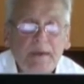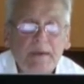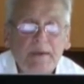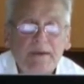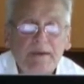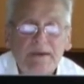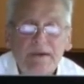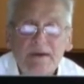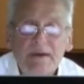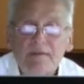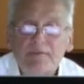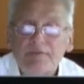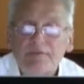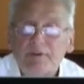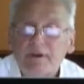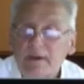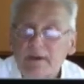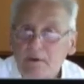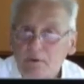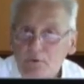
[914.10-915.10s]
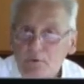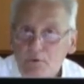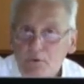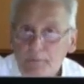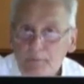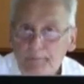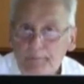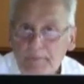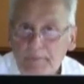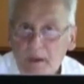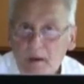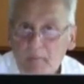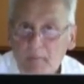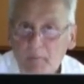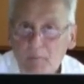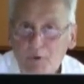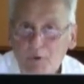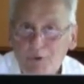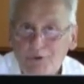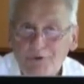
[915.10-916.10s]
Kiew EU
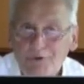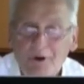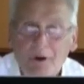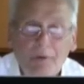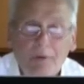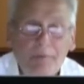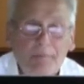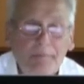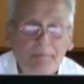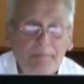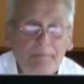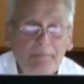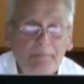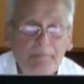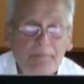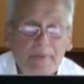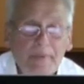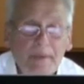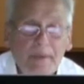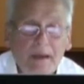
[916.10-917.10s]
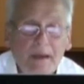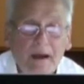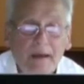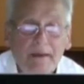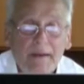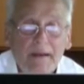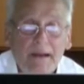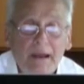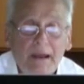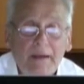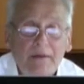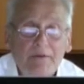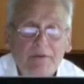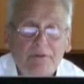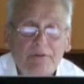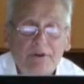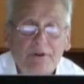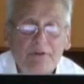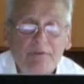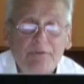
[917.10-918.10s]
Moskau. Einen kleinen
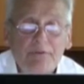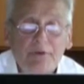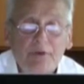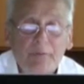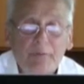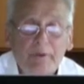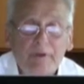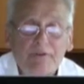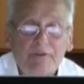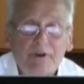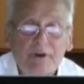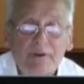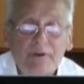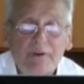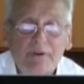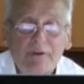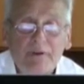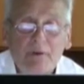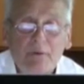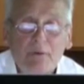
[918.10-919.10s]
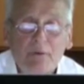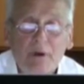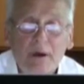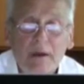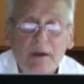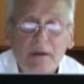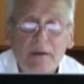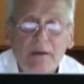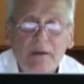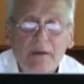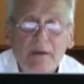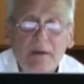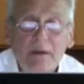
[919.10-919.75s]
Schritt für die Menschheit in der Ukraine,